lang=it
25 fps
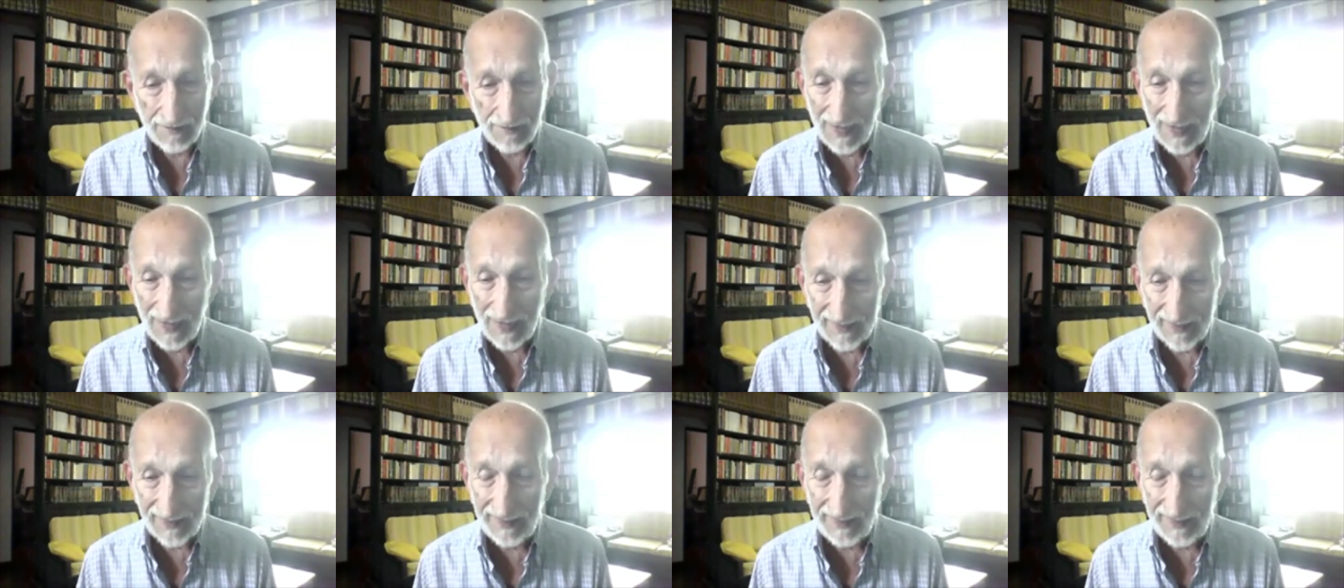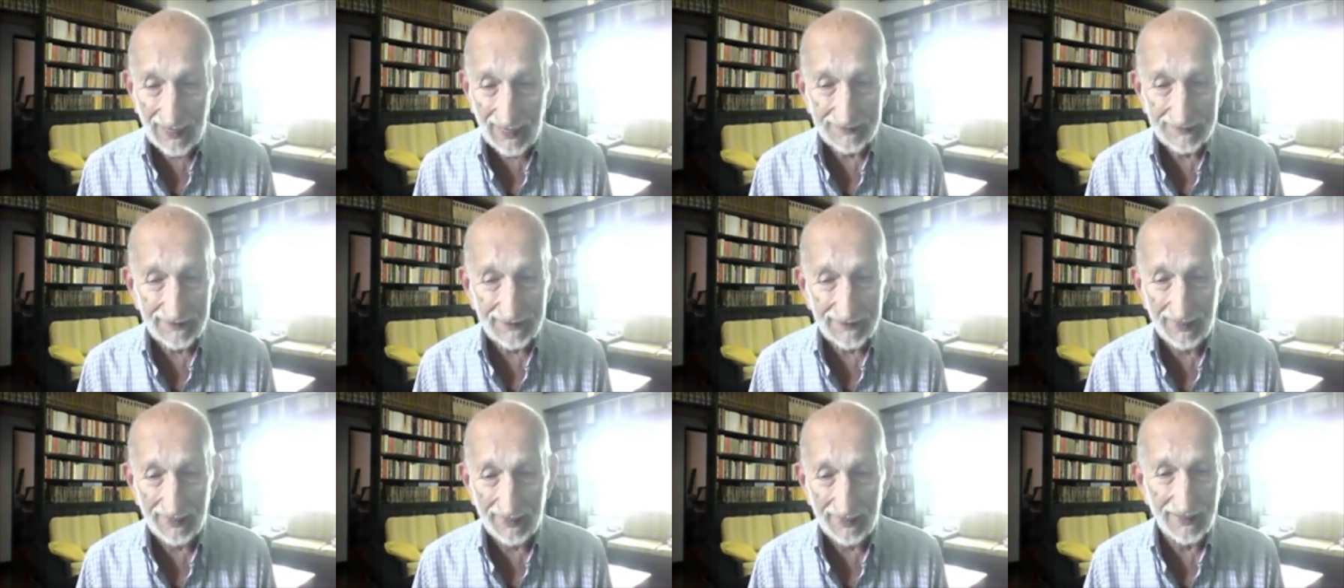Ma
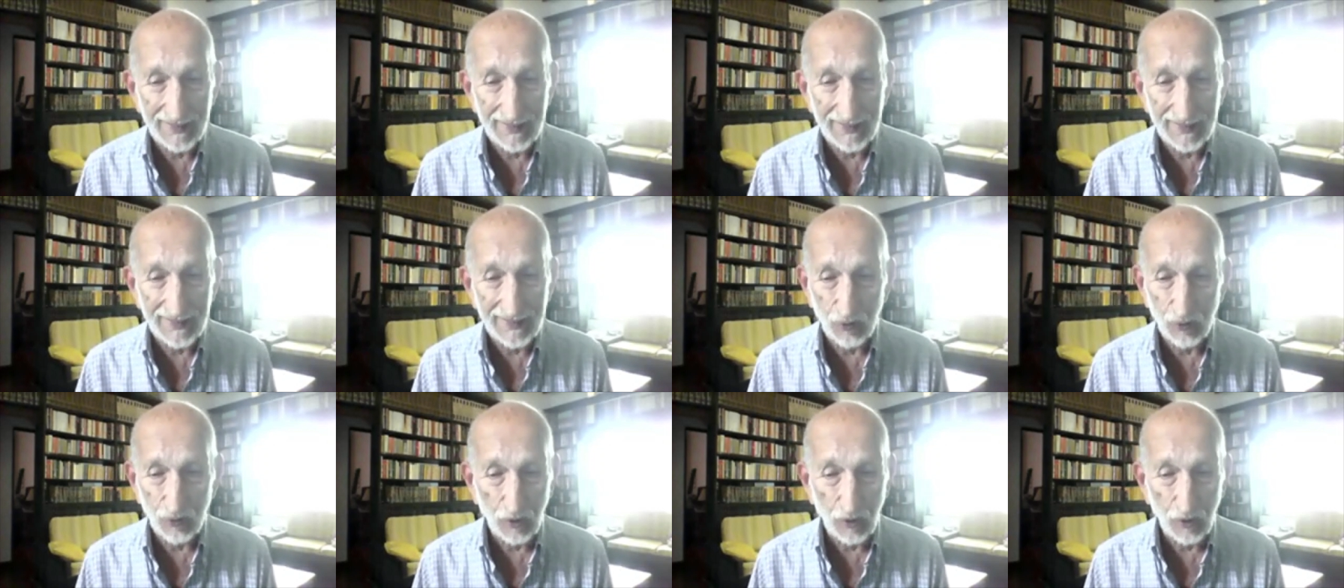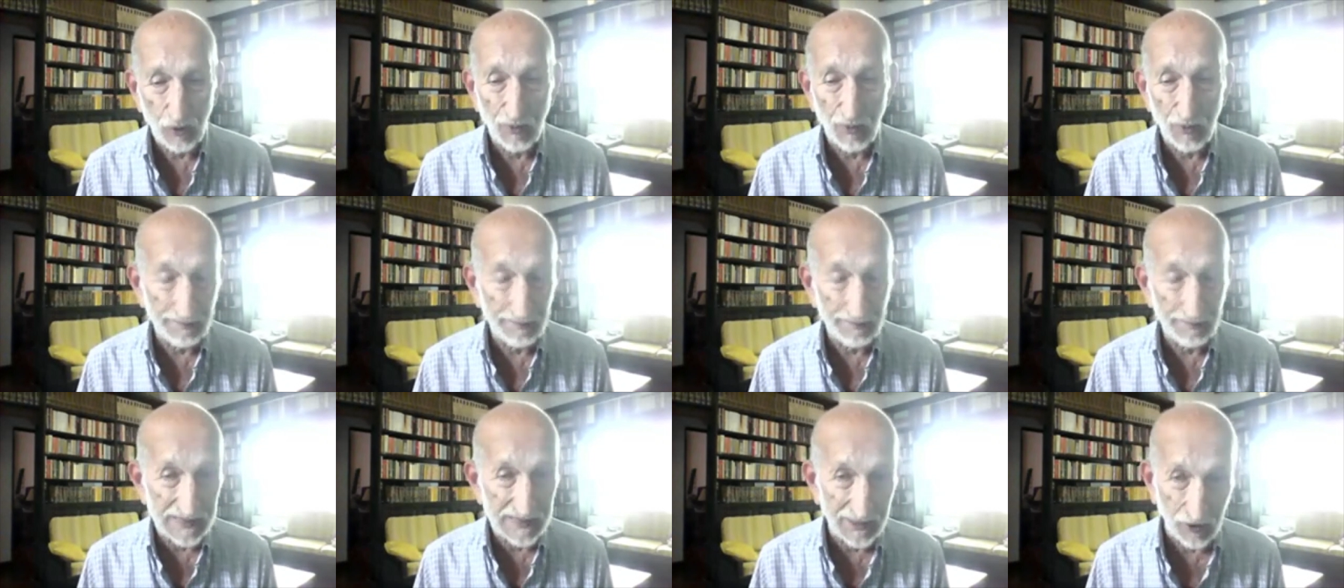Kenyatta era un
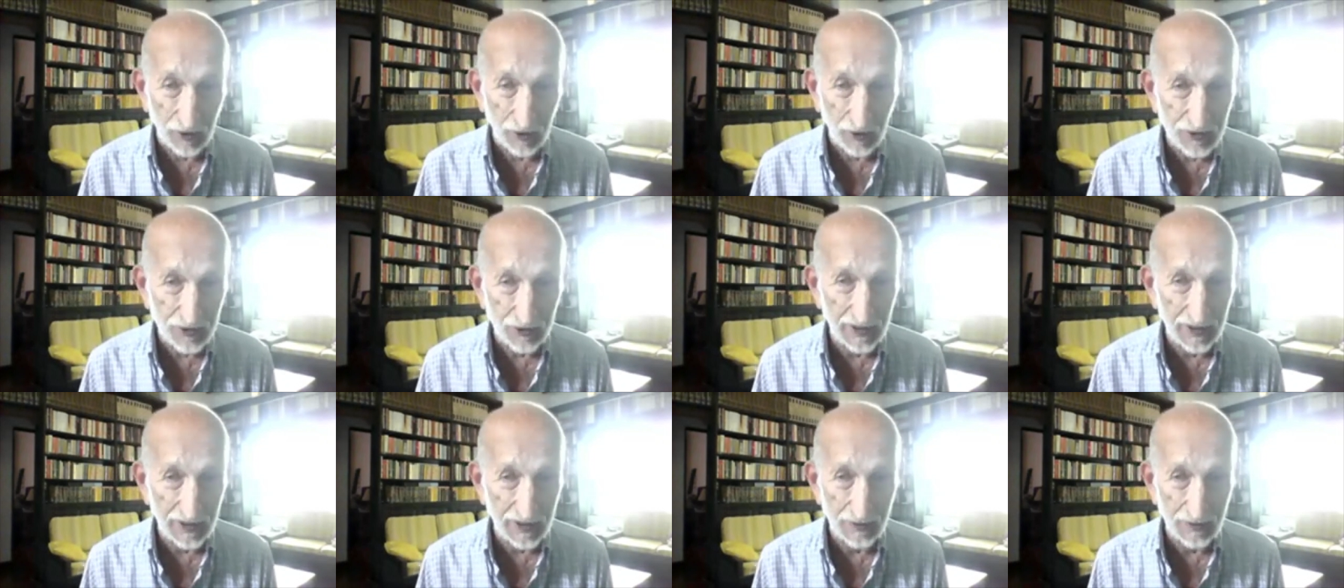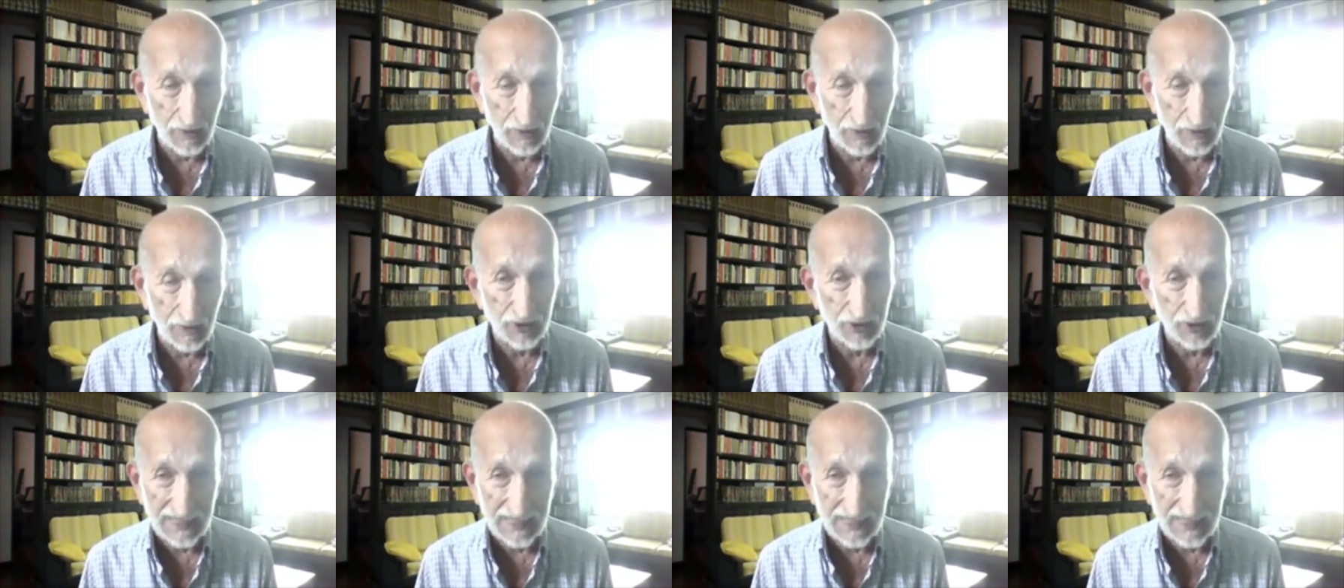uomo ambizioso, era
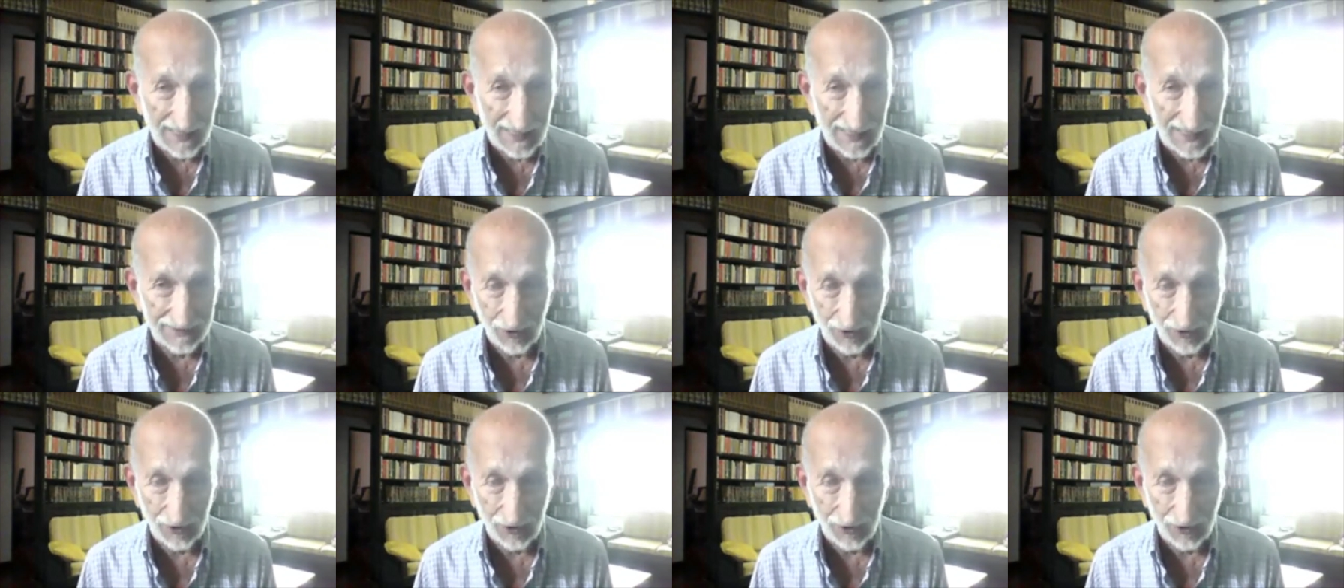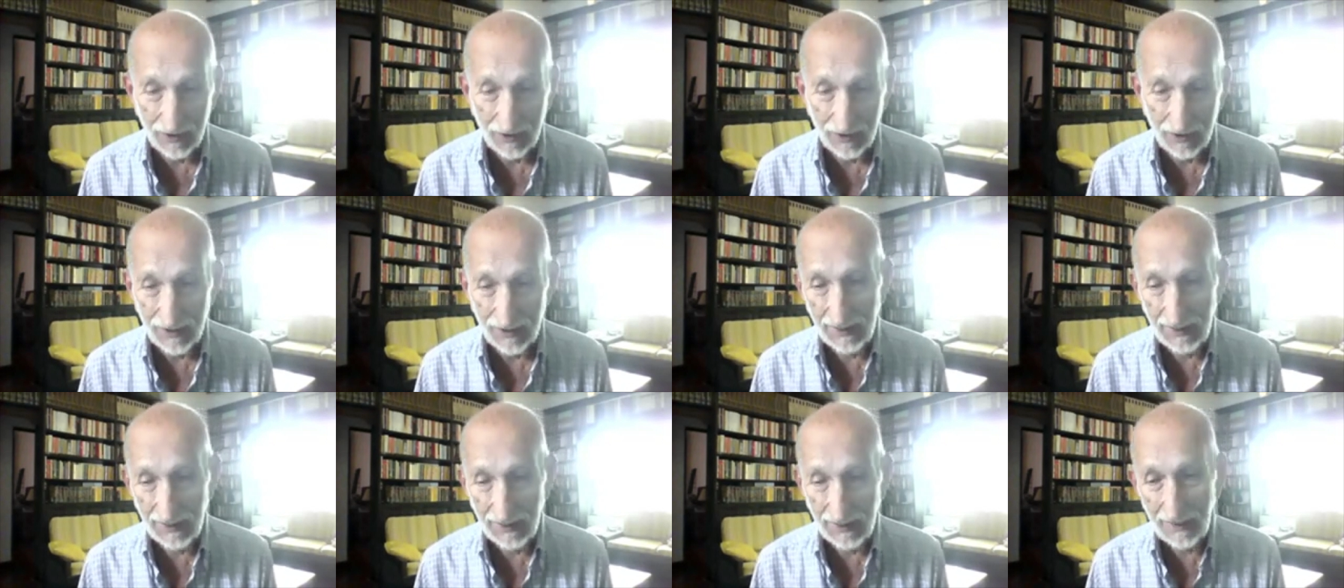un uomo
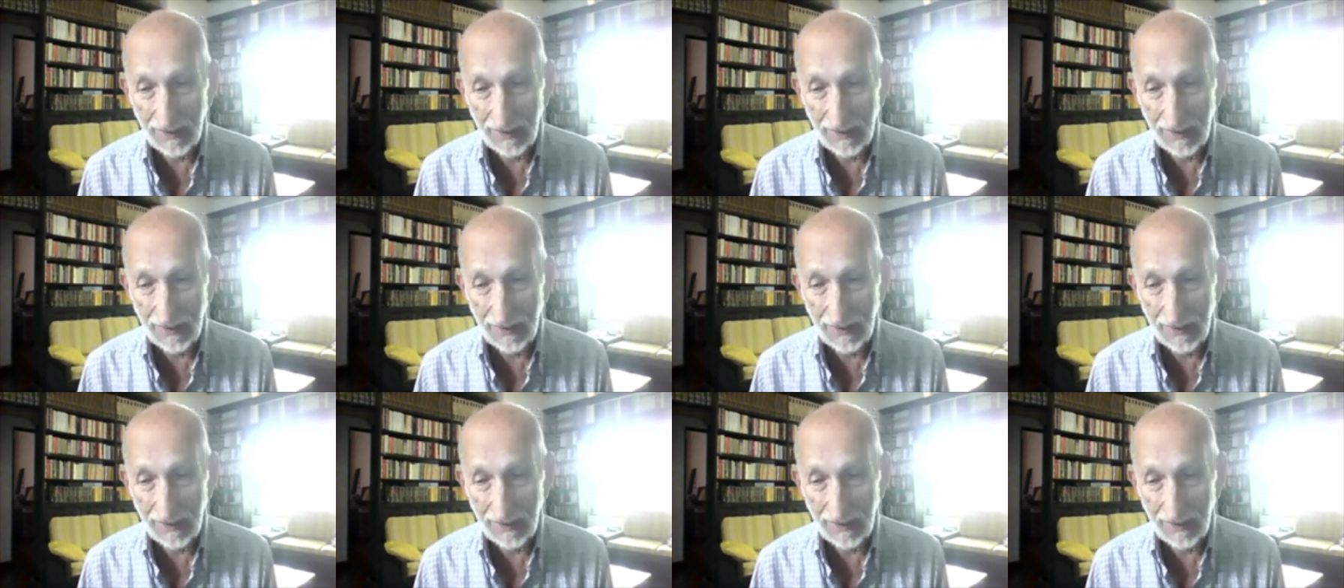scaltro,